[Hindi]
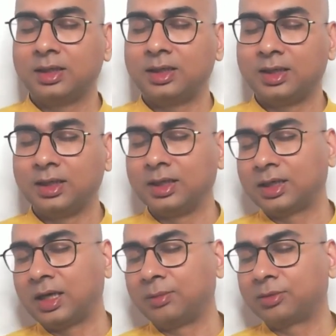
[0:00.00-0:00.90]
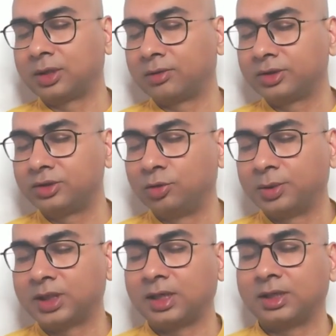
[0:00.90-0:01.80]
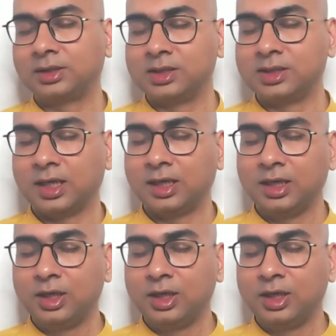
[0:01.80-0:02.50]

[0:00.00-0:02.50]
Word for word: अरे अरे ये काम कर रहा हूँ किसी को पता ना चल जाए